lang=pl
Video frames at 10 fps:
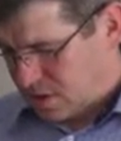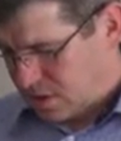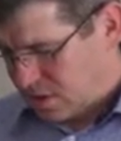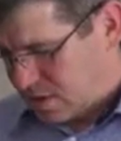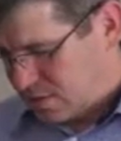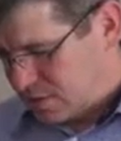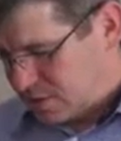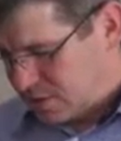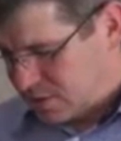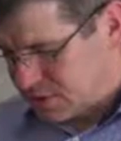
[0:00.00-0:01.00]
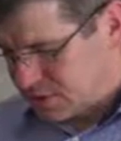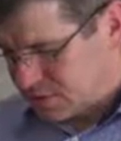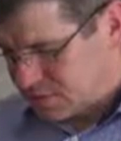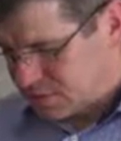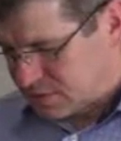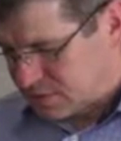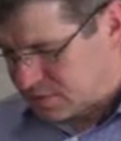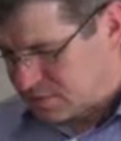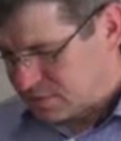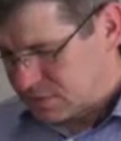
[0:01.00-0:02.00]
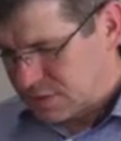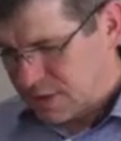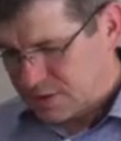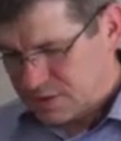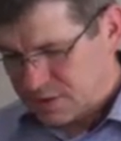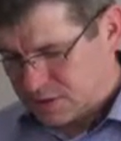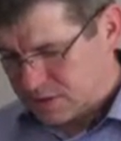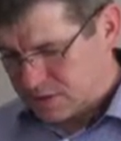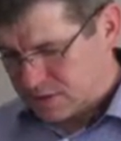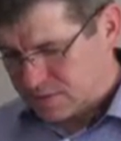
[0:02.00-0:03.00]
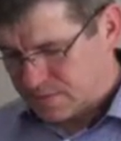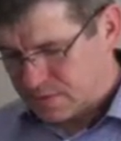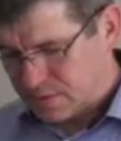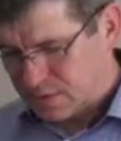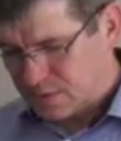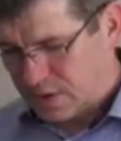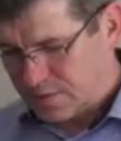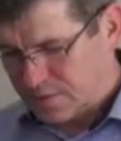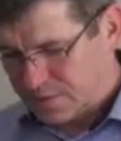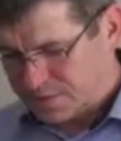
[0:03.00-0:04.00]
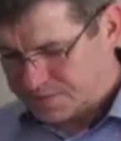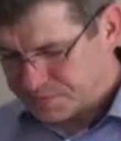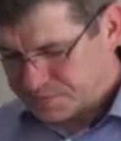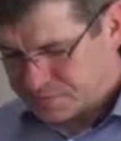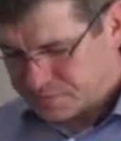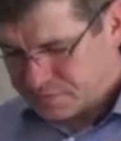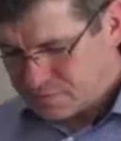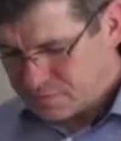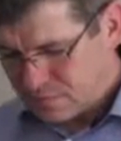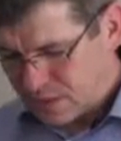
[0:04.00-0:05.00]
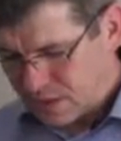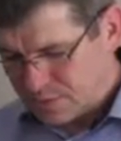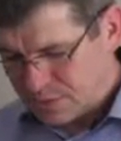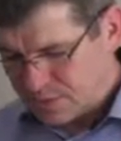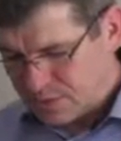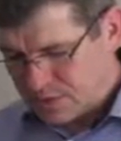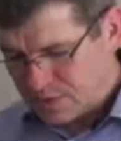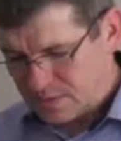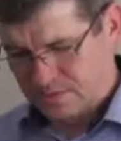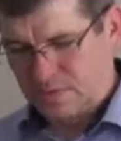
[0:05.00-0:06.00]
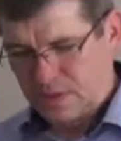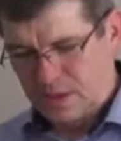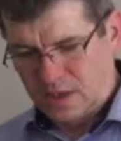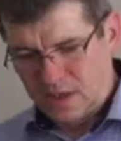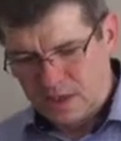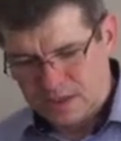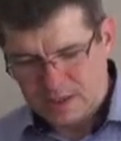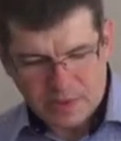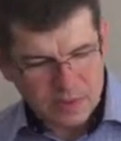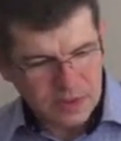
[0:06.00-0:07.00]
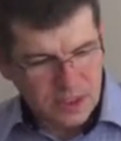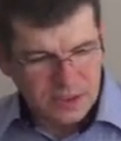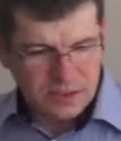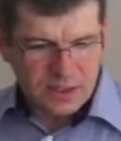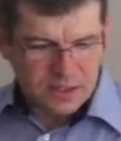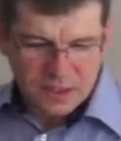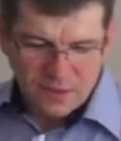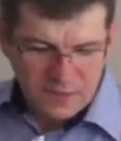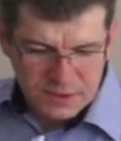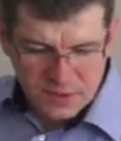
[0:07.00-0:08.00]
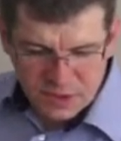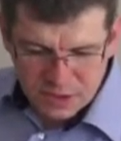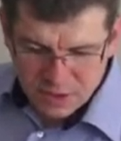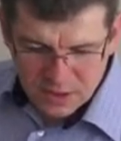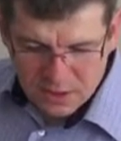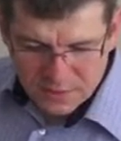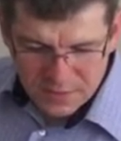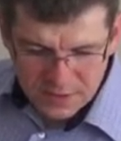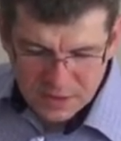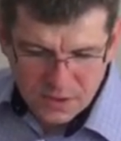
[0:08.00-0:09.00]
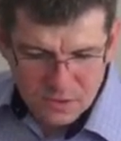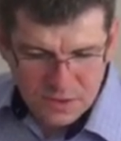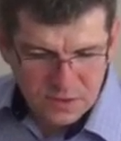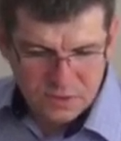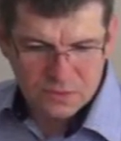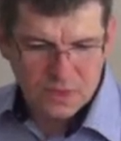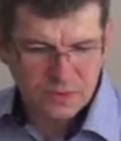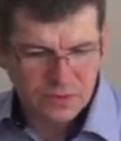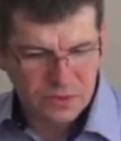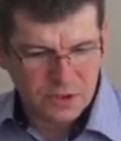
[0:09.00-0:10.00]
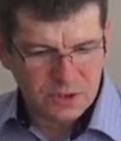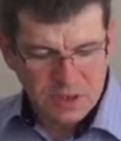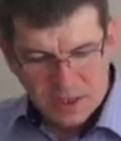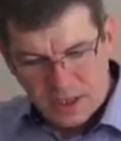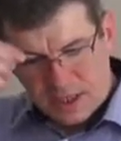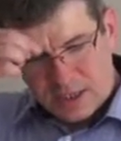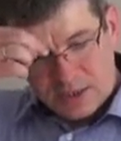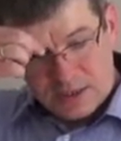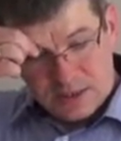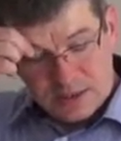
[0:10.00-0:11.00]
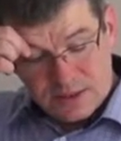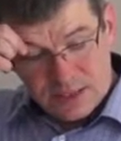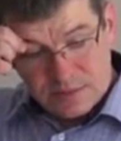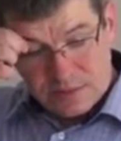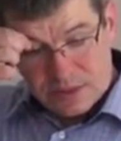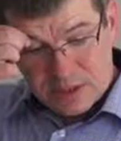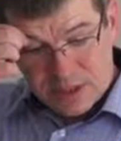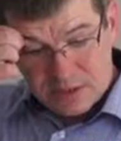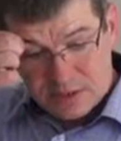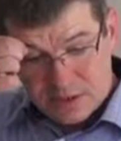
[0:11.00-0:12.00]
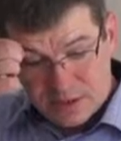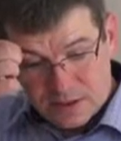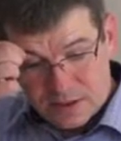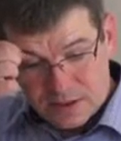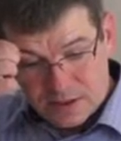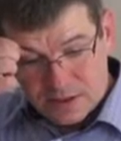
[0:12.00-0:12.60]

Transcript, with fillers: przybliżyć tą treść listu, aby abyśmy zapamiętali takie najważniejsze kwestie, które są tutaj poruszone i zapamiętali e,